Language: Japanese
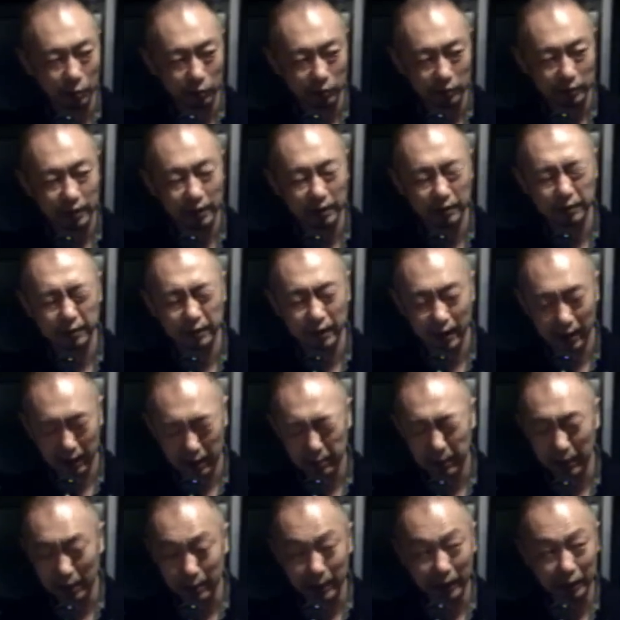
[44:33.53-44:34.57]
てるん
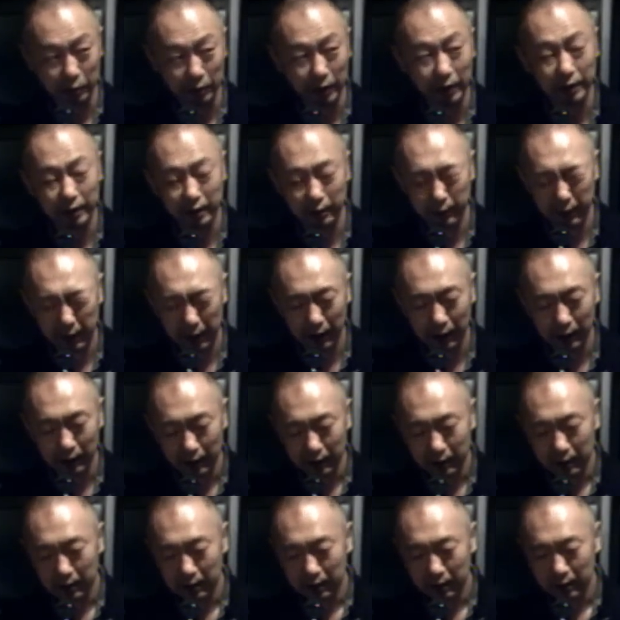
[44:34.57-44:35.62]
で、今となっては。
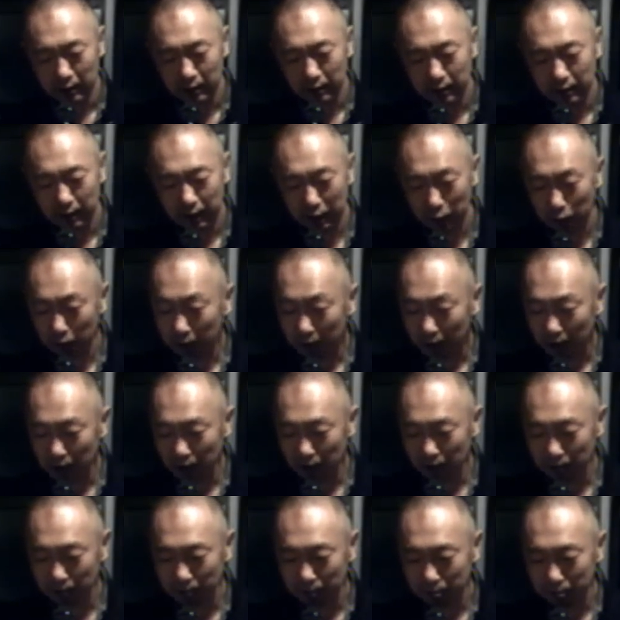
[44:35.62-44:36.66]
その代わ
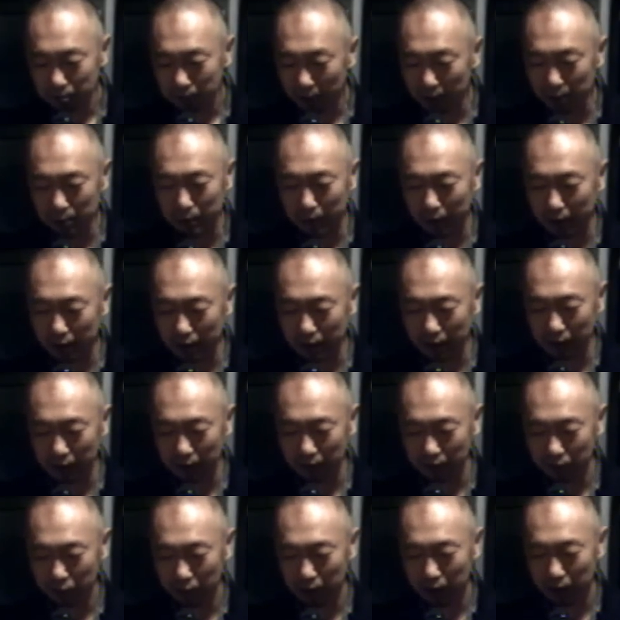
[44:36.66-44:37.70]
りバイパーでは
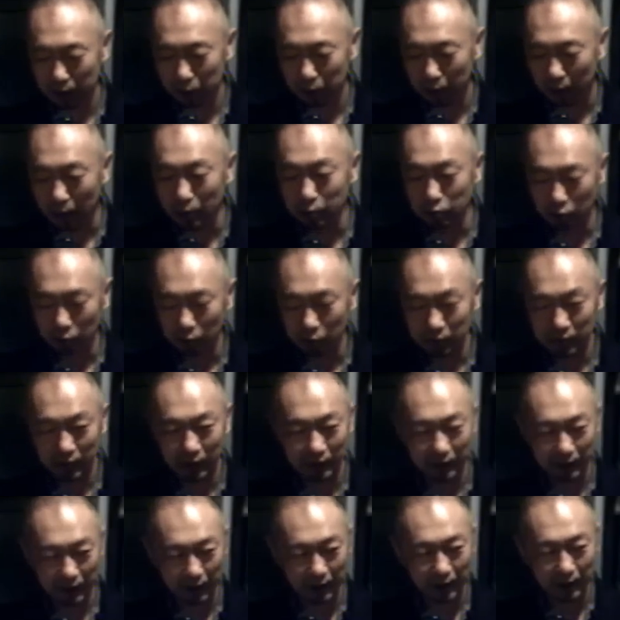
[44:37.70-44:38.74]
それが合うと思ったん
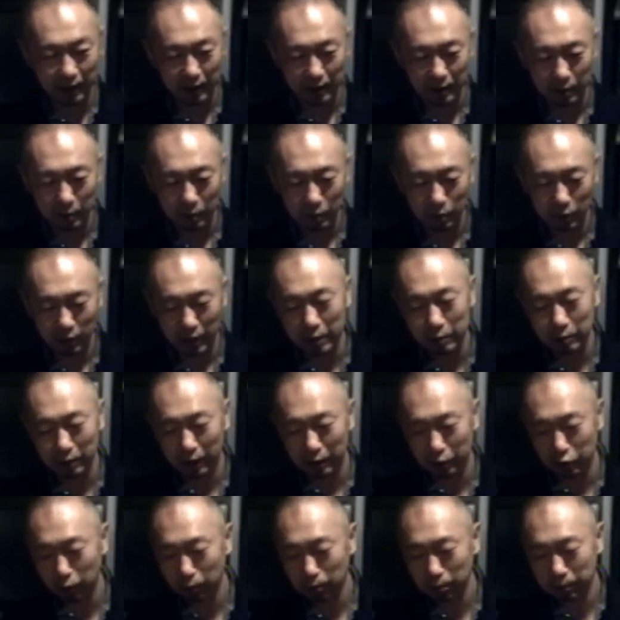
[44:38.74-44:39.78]
で、もう結構
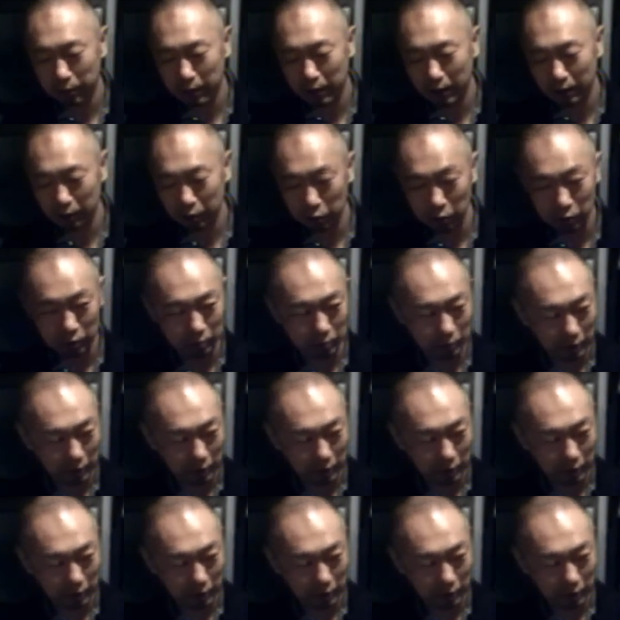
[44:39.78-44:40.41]
チョッパーの曲も